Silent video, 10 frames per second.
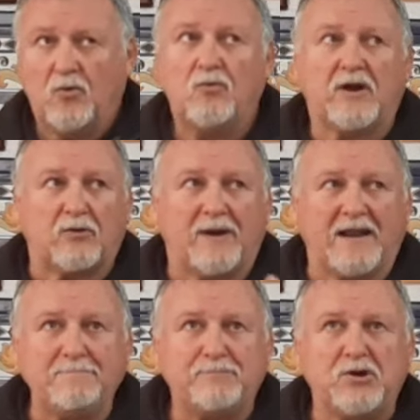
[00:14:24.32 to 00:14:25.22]
Un aroma
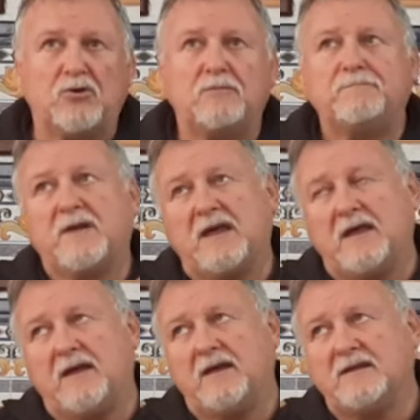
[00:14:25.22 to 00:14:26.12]
limpio,
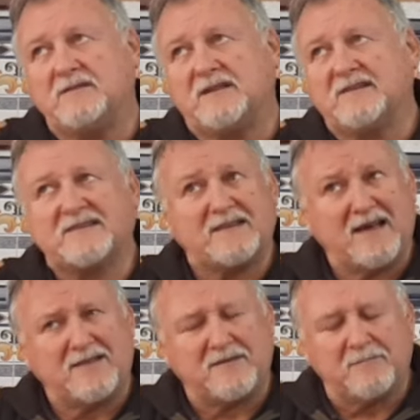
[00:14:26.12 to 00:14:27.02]
eh,
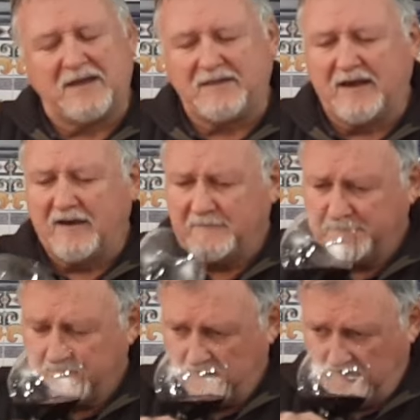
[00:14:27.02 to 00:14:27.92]
intensidad media.